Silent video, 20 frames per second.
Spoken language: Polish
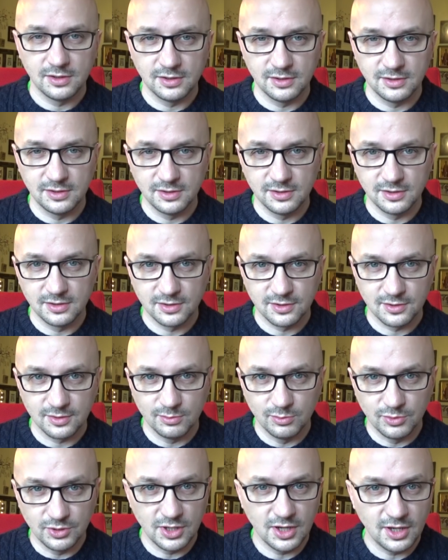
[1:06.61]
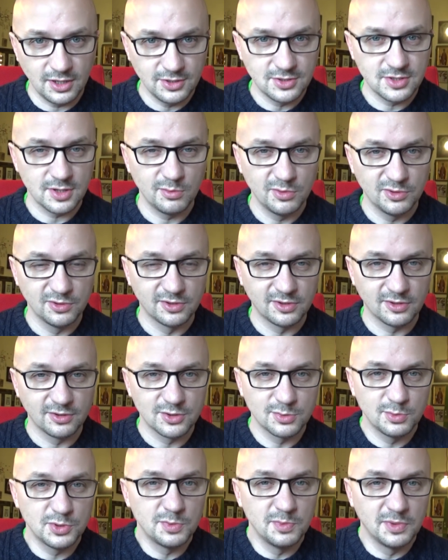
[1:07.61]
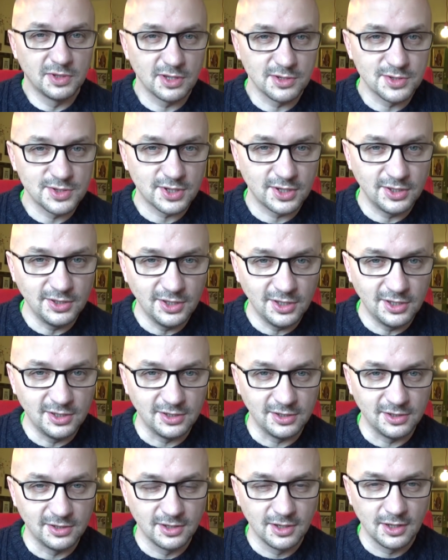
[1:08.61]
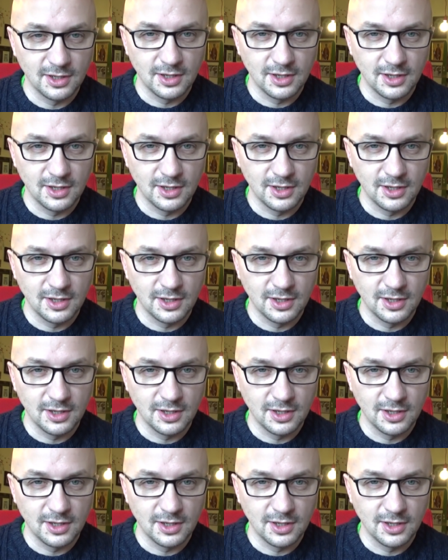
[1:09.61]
y, mnie i Ciebie do tego, żebyśmy tęsknili.